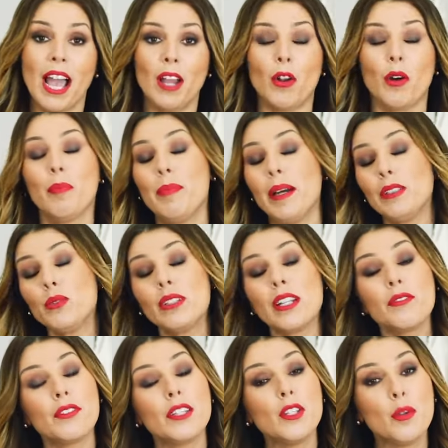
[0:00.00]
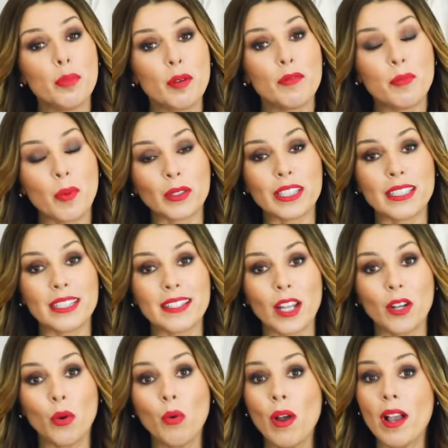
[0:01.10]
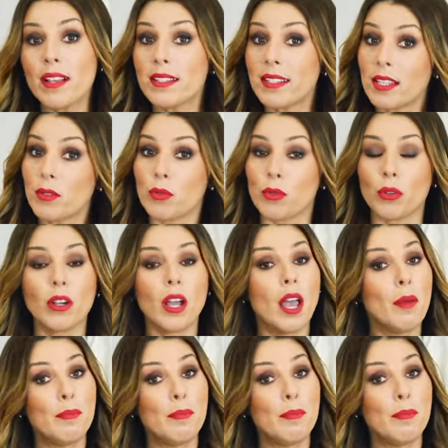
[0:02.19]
Alors, pas toutes les filles ne peuvent porter des talons, c'est sûr.